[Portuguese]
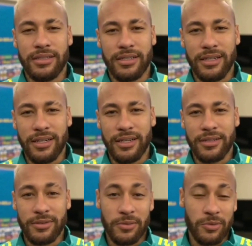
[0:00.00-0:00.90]

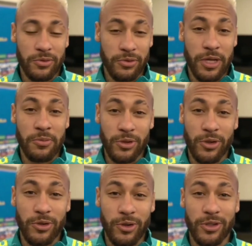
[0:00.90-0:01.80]
É, tô, fiquei muito
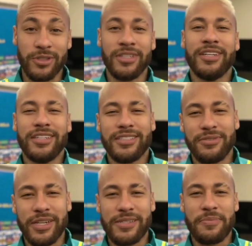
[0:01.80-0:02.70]
orgulhoso de
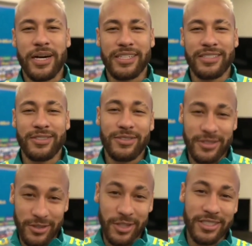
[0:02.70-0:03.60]
fazer parte
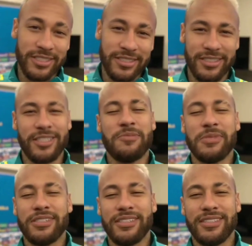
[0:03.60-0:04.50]
de dois
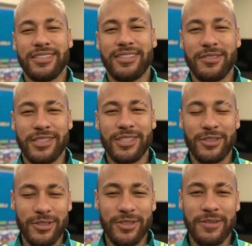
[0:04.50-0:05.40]
times que você
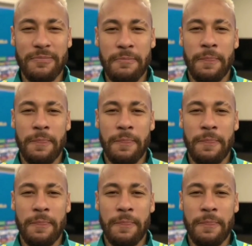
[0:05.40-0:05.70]
jogou,